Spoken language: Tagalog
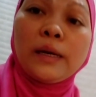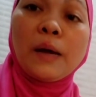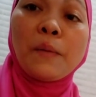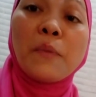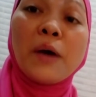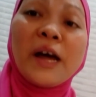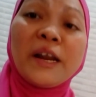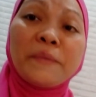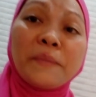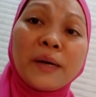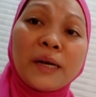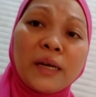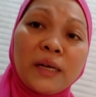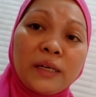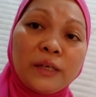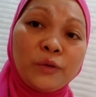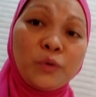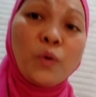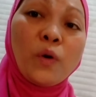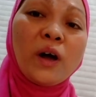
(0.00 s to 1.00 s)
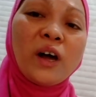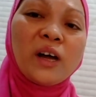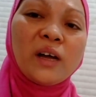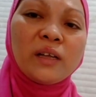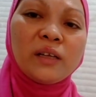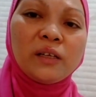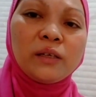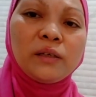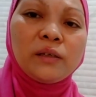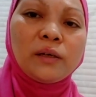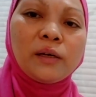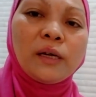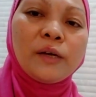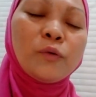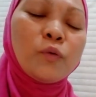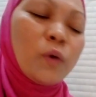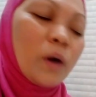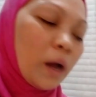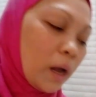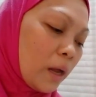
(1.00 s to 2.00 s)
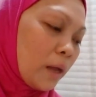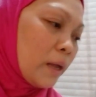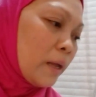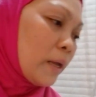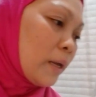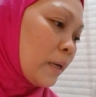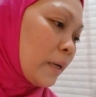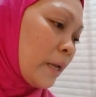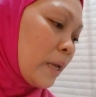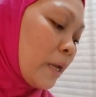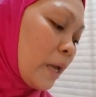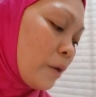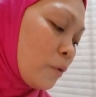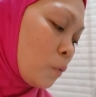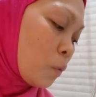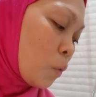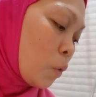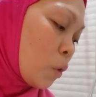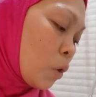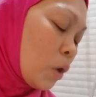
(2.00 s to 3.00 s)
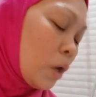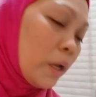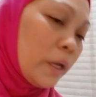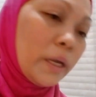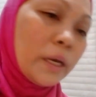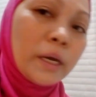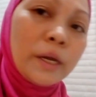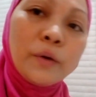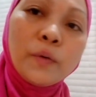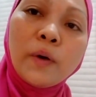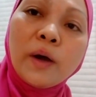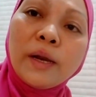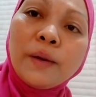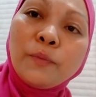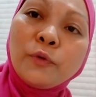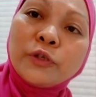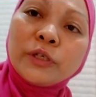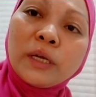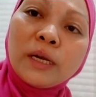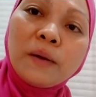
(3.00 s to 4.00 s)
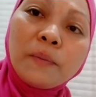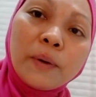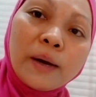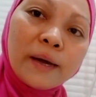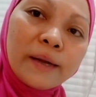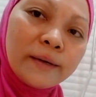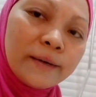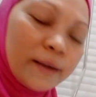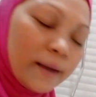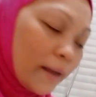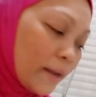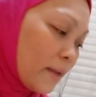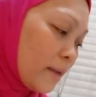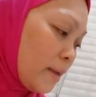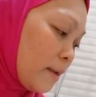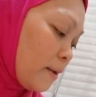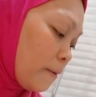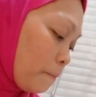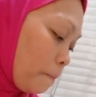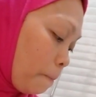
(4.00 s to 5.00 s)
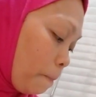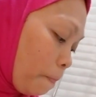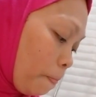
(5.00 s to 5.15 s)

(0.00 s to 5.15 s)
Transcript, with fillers: labhan mak duha kaduha kay ngano ikaduha nimo siya labhan kay